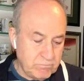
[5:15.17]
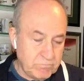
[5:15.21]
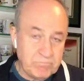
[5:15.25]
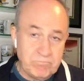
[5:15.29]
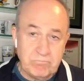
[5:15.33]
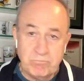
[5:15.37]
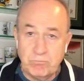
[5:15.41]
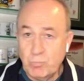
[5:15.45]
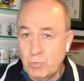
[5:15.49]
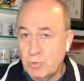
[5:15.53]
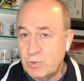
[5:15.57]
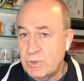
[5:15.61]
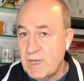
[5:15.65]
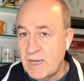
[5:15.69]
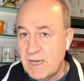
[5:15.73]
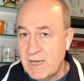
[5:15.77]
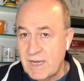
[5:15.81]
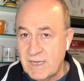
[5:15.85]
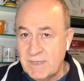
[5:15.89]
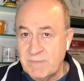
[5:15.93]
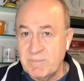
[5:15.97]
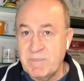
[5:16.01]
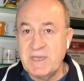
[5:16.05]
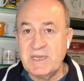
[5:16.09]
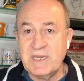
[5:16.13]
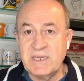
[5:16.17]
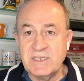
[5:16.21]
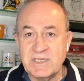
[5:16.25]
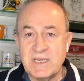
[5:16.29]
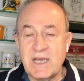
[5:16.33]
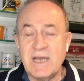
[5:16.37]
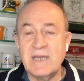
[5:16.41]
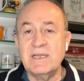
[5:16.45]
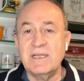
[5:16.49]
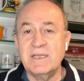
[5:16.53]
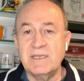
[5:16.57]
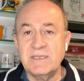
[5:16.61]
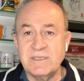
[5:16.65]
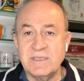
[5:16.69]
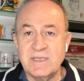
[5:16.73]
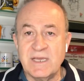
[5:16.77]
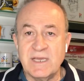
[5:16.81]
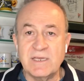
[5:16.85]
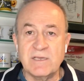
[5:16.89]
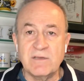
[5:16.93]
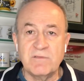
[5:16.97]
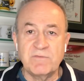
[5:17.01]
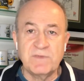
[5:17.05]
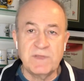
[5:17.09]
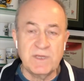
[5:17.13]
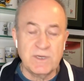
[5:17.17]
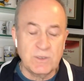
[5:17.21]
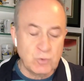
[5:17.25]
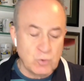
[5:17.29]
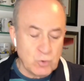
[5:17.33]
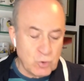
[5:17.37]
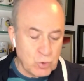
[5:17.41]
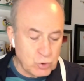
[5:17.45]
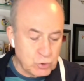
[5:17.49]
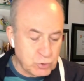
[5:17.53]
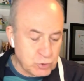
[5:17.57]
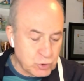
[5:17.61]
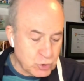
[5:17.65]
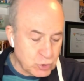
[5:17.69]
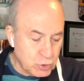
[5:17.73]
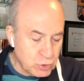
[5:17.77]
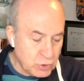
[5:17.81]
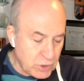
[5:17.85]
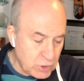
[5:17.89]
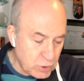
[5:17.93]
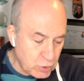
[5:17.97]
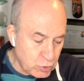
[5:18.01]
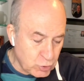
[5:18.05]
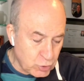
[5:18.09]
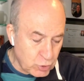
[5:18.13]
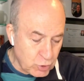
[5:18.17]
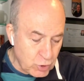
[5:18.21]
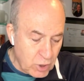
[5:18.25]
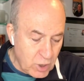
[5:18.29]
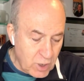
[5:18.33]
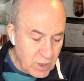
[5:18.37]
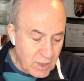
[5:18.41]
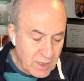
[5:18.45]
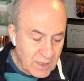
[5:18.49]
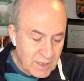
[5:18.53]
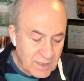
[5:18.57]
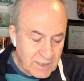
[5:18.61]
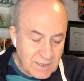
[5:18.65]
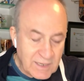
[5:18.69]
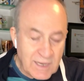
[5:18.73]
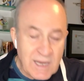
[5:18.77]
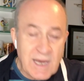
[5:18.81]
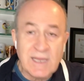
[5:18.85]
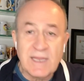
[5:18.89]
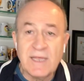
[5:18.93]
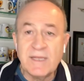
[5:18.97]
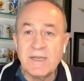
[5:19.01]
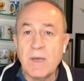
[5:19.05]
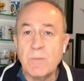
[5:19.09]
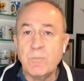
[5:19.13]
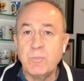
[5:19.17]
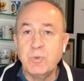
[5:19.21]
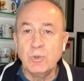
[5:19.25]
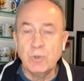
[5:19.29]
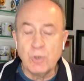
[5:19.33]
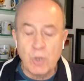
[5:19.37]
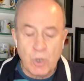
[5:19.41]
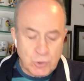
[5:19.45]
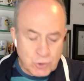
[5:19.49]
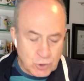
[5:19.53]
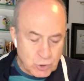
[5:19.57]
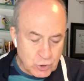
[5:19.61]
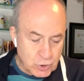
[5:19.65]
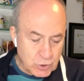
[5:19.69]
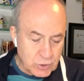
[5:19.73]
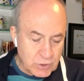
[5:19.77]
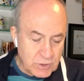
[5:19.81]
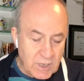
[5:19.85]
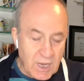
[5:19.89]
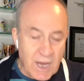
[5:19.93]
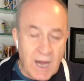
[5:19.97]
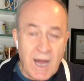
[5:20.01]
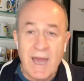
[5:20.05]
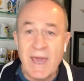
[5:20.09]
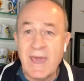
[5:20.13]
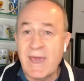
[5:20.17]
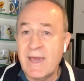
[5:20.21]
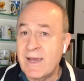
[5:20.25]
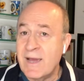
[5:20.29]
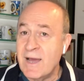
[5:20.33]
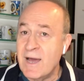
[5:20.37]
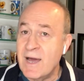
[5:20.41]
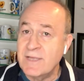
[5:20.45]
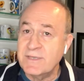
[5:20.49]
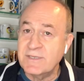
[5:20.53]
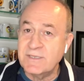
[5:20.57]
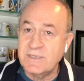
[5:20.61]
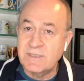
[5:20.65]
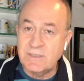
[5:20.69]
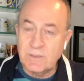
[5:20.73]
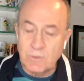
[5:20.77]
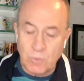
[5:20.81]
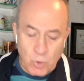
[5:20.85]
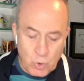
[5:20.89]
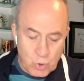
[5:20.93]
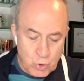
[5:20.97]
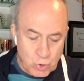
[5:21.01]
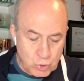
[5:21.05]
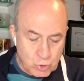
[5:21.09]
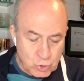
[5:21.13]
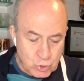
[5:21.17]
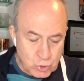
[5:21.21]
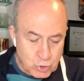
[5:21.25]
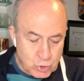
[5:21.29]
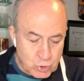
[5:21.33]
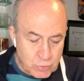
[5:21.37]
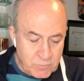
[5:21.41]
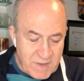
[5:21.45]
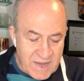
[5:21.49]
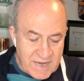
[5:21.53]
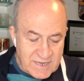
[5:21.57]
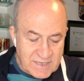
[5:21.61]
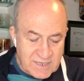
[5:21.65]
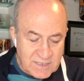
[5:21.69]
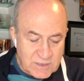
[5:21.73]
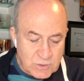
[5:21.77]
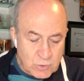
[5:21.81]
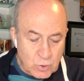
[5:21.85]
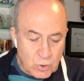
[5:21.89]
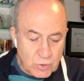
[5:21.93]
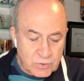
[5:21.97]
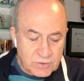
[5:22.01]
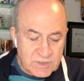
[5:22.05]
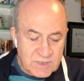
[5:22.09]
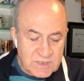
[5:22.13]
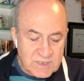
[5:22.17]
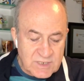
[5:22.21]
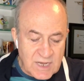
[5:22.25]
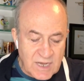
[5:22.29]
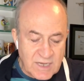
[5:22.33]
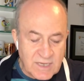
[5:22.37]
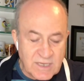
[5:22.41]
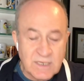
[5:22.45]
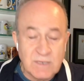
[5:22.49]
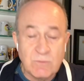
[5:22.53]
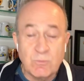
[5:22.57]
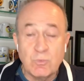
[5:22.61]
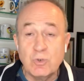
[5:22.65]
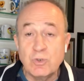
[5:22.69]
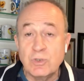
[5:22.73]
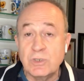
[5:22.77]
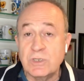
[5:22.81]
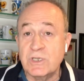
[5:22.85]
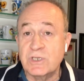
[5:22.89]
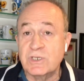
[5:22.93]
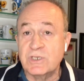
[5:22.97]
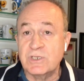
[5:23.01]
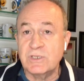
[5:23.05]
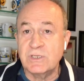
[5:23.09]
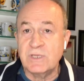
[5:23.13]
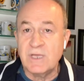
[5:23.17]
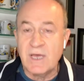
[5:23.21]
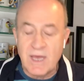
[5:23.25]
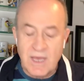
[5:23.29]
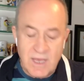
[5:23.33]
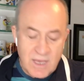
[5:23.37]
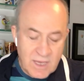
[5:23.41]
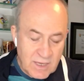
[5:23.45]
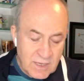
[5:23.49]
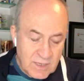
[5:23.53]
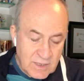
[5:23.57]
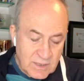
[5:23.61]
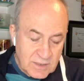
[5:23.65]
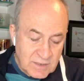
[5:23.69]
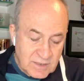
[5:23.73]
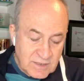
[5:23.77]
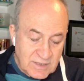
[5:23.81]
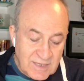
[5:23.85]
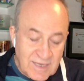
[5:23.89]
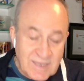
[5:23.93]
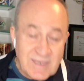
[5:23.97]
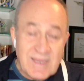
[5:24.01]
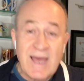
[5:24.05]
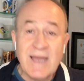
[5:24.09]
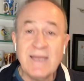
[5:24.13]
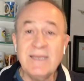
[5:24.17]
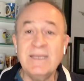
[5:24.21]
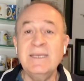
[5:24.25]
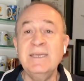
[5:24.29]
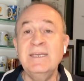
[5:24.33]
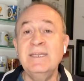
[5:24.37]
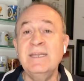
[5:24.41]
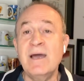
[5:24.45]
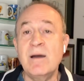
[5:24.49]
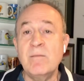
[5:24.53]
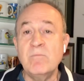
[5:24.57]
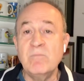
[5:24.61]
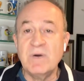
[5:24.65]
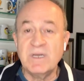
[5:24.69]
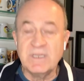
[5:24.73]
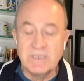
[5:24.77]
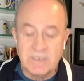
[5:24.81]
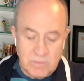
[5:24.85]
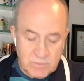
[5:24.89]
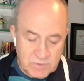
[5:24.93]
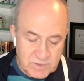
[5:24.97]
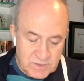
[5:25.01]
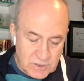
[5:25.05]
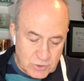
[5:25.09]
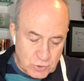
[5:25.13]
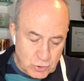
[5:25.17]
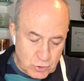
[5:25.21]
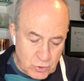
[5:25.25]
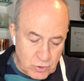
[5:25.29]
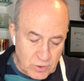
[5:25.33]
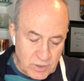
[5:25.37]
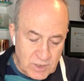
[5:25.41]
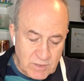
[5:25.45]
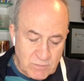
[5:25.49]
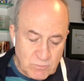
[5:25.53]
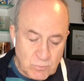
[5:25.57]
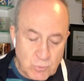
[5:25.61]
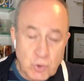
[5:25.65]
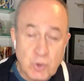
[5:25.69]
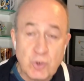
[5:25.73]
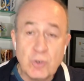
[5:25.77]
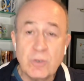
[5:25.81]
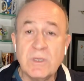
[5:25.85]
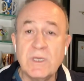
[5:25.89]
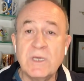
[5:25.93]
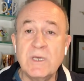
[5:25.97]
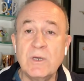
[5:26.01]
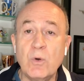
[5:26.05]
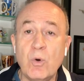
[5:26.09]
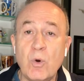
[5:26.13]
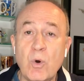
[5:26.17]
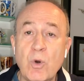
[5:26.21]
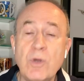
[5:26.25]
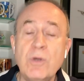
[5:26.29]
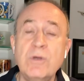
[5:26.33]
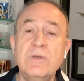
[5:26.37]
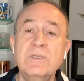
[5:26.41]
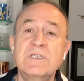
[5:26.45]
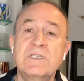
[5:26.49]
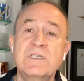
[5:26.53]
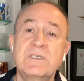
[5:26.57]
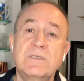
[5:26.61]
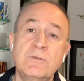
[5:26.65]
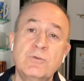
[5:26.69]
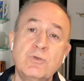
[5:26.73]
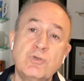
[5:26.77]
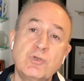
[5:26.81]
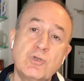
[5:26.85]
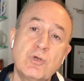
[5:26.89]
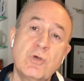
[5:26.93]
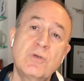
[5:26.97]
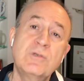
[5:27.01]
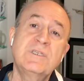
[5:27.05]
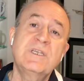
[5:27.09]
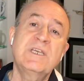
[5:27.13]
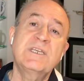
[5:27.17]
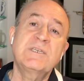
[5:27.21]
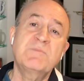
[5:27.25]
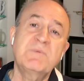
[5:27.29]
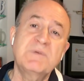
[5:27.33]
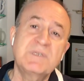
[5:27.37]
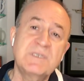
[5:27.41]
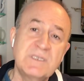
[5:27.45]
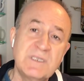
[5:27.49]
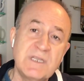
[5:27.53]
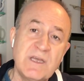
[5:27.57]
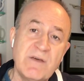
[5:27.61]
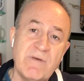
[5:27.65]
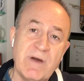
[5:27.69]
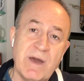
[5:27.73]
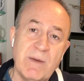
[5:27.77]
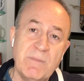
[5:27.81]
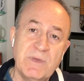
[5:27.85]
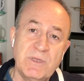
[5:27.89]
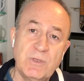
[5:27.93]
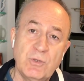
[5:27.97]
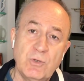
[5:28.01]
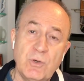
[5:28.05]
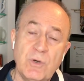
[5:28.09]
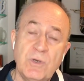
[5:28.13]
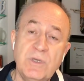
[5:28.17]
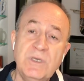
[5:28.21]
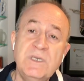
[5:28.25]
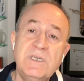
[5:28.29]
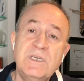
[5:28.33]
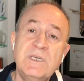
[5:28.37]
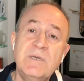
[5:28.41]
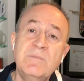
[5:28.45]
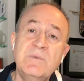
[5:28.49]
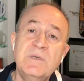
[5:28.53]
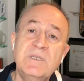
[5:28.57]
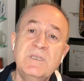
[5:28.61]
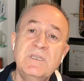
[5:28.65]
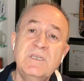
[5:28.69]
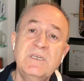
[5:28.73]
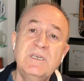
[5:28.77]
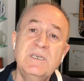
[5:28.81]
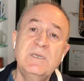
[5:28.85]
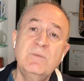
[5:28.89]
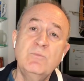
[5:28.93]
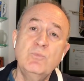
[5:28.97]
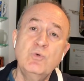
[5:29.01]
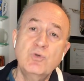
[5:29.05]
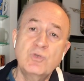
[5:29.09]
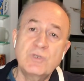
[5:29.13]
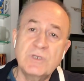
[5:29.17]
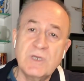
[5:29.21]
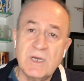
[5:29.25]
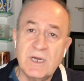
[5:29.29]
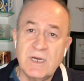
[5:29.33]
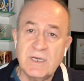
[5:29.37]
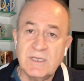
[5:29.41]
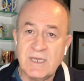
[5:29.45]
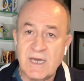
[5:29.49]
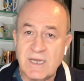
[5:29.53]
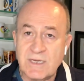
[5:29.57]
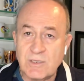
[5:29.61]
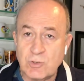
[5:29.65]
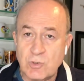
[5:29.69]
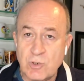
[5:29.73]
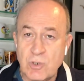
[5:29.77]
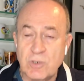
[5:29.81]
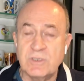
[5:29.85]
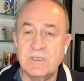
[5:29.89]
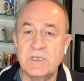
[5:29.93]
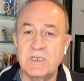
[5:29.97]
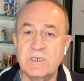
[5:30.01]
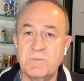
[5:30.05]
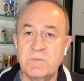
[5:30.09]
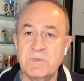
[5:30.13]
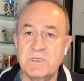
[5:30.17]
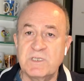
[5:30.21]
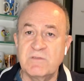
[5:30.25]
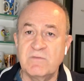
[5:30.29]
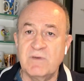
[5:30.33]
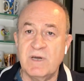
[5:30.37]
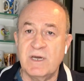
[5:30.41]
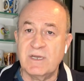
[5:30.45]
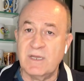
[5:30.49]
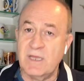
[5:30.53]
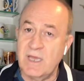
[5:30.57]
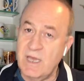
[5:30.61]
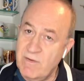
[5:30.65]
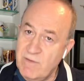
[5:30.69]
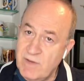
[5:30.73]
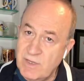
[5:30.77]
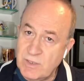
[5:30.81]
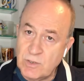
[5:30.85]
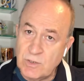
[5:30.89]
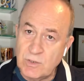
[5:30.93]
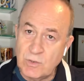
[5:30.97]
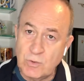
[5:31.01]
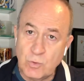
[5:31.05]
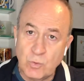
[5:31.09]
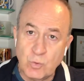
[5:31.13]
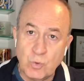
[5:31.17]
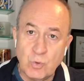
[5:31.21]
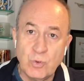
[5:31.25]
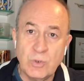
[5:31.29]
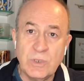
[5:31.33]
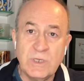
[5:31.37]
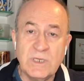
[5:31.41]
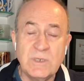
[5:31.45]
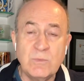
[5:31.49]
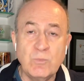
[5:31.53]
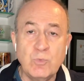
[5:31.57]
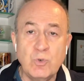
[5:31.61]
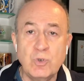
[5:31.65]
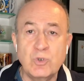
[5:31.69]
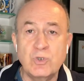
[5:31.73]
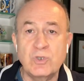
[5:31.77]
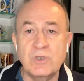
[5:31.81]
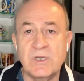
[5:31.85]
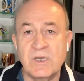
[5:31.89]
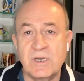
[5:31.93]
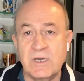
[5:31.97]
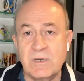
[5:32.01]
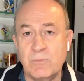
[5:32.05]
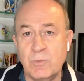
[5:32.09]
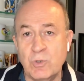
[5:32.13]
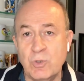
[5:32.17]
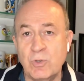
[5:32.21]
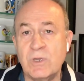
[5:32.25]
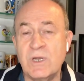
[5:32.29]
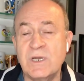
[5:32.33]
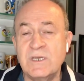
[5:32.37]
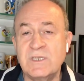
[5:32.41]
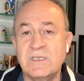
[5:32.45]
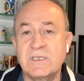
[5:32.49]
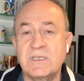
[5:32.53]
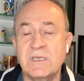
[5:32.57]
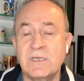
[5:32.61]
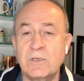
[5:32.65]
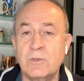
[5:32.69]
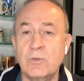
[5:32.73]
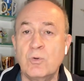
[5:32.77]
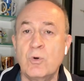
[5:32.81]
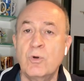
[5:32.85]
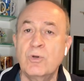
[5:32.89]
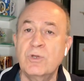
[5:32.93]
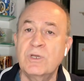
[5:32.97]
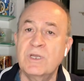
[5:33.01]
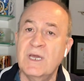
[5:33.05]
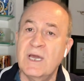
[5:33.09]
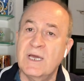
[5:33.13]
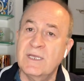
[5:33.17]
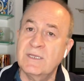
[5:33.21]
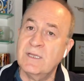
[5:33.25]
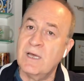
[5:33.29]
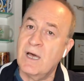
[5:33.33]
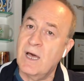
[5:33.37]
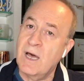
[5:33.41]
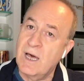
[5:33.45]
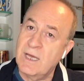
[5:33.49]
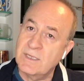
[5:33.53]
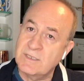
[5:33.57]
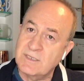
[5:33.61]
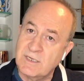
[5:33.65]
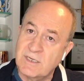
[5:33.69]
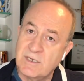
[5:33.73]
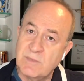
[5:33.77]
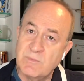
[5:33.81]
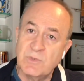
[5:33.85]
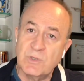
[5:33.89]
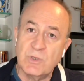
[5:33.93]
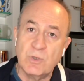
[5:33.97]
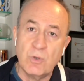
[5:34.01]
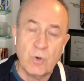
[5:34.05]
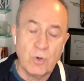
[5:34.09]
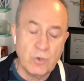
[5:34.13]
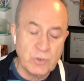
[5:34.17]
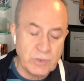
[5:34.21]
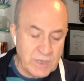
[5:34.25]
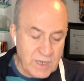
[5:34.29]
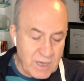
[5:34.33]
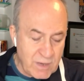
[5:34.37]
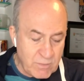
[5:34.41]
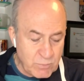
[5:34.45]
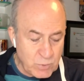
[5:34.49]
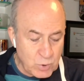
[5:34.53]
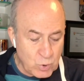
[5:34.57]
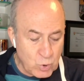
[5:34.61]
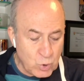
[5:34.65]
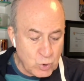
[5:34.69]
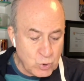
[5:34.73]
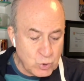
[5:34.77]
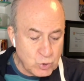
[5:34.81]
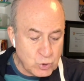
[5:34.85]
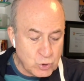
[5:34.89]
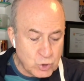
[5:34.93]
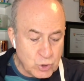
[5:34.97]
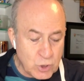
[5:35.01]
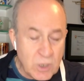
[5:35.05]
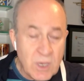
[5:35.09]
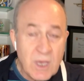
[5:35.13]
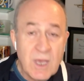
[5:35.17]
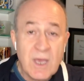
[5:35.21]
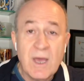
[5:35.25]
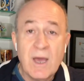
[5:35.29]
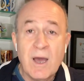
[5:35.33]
Mutlaka menajerlerin teklifleri doğrultusunda yürüyor. Galanapulos AYK'nın e oyuncusu merkez orta saha 23 yaşında. Neden inanmadığımı da söyleyeyim. Çünkü oyuncunun sözleşmesi devam ediyor. 2023'e kadar sözleşmesi var. Evet U23 takımı Yunanistan'ın oynayan, A takımında oynayan bir oyuncu.